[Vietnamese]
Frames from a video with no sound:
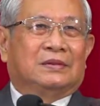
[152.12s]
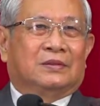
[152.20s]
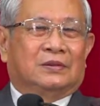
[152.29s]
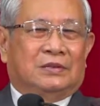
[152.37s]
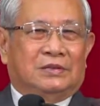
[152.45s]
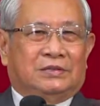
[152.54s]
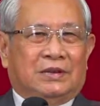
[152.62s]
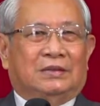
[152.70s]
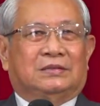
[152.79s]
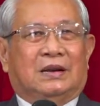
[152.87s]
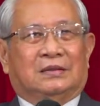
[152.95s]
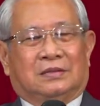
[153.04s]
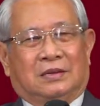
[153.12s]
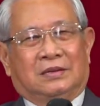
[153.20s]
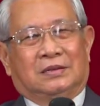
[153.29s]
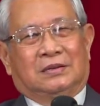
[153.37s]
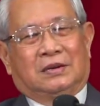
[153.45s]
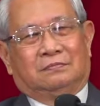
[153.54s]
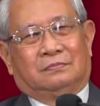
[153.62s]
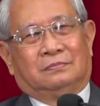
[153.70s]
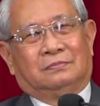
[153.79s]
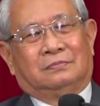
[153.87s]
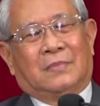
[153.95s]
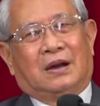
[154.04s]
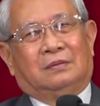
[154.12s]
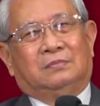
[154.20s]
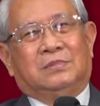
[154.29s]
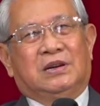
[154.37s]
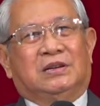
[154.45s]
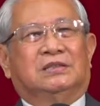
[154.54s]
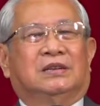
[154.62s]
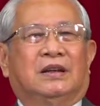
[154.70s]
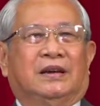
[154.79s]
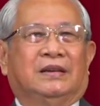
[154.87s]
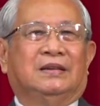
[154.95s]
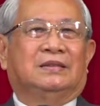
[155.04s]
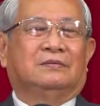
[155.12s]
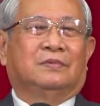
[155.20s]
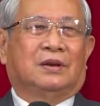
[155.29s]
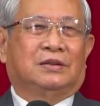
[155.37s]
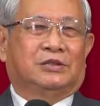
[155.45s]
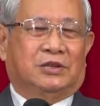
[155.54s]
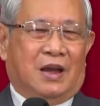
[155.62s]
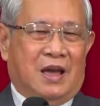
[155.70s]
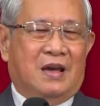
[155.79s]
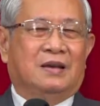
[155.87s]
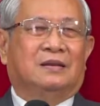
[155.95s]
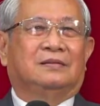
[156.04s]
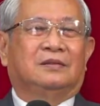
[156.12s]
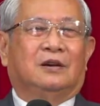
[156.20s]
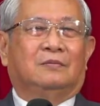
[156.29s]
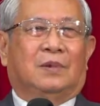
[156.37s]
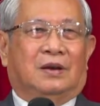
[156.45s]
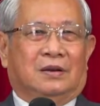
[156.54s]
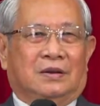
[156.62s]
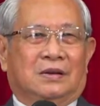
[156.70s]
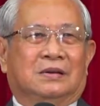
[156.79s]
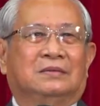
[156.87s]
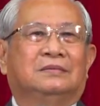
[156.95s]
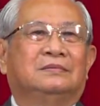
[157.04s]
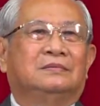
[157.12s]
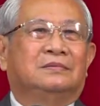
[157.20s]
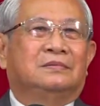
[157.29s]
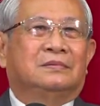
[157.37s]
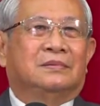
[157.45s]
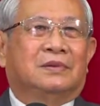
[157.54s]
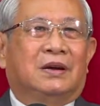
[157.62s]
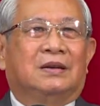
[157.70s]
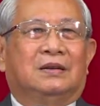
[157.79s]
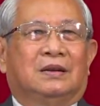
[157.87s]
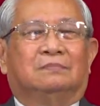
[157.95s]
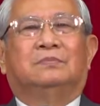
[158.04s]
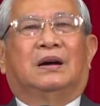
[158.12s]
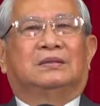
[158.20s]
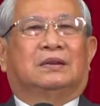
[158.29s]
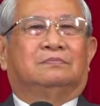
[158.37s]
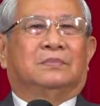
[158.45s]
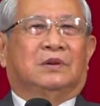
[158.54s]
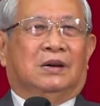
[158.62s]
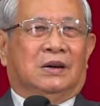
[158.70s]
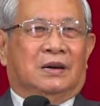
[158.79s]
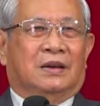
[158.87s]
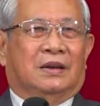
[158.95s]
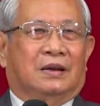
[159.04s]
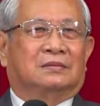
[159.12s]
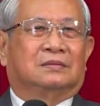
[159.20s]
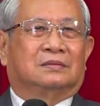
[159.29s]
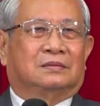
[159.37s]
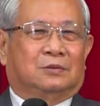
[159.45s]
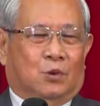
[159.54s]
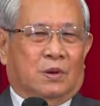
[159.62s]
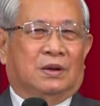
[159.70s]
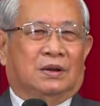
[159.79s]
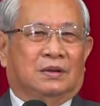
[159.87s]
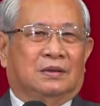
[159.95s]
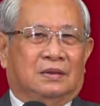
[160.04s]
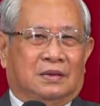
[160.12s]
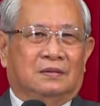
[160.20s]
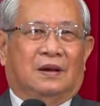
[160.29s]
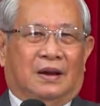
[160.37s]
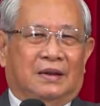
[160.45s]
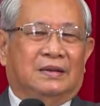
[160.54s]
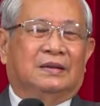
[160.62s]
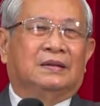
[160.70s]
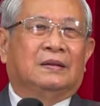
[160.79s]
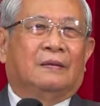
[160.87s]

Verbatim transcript: Và tôi tin chắc rằng từ năm ba mươi người đây chúng ta sẽ nhóm lại được trên năm ba trăm người hàng tuần như vậy.